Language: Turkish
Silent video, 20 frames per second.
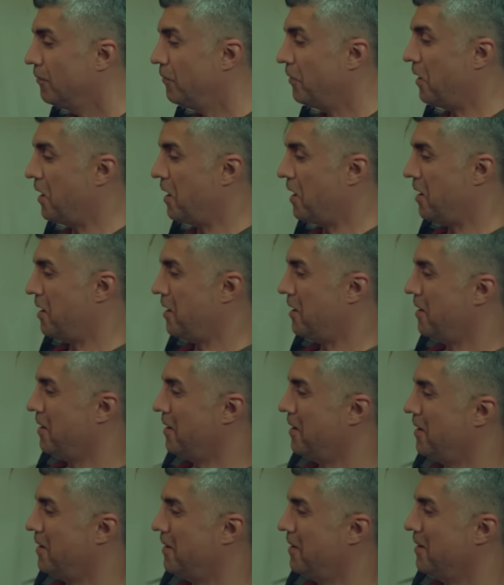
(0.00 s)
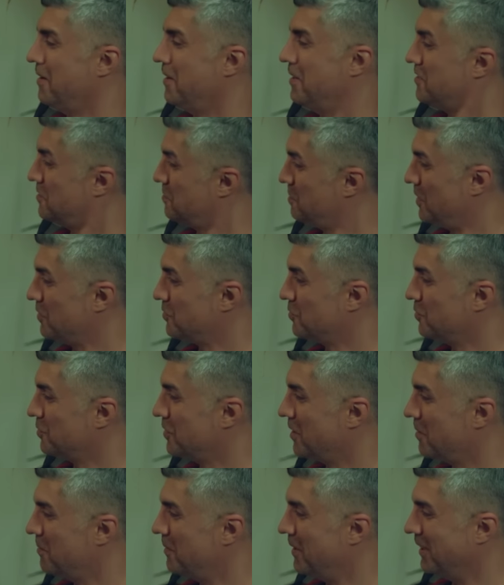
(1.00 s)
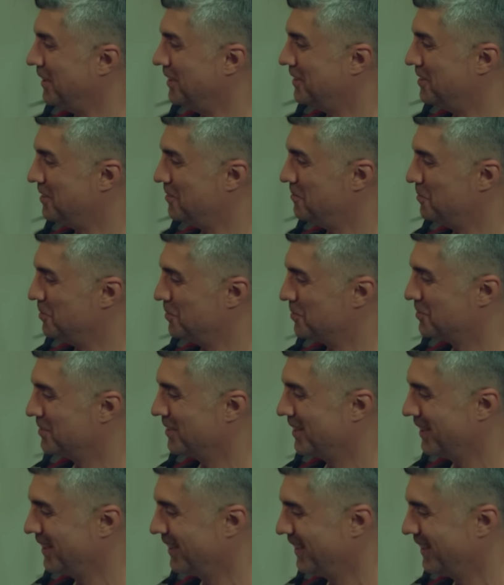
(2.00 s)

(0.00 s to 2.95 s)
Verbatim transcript: Vay Esma Sultan'a ben yeterim diyorsun. ha.